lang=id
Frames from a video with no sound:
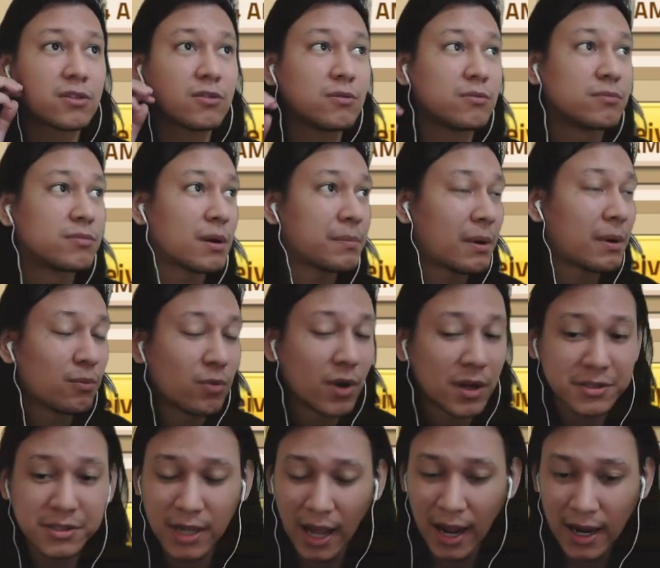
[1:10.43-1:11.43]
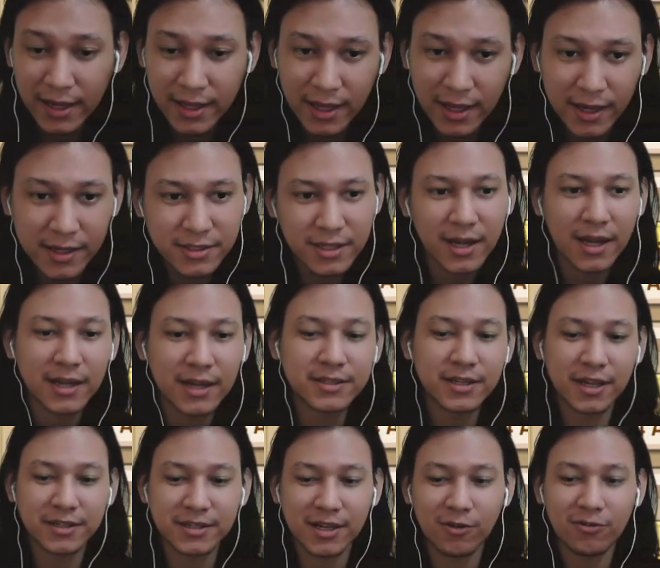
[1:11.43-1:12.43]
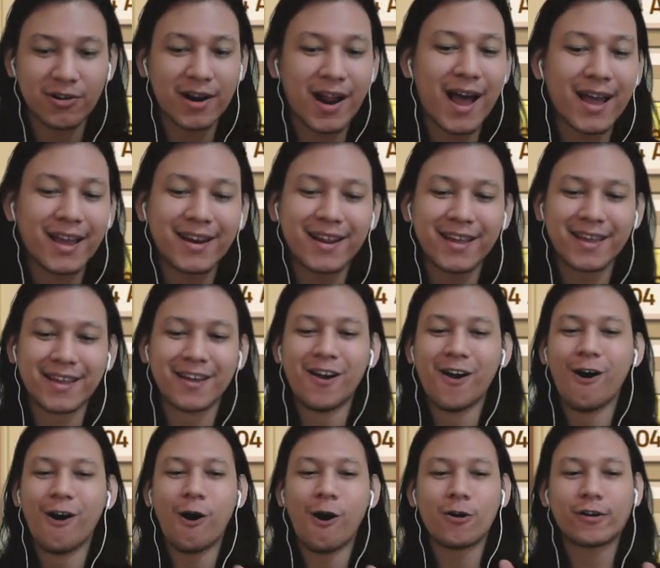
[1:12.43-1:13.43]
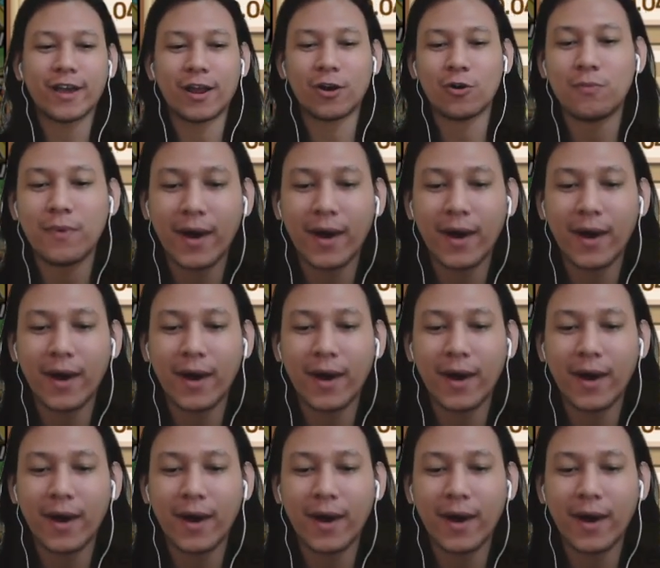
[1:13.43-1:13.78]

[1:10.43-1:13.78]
itu berapa bulan sekali ya guys jadi ya, ngasih ke siapa nah ini oke okay,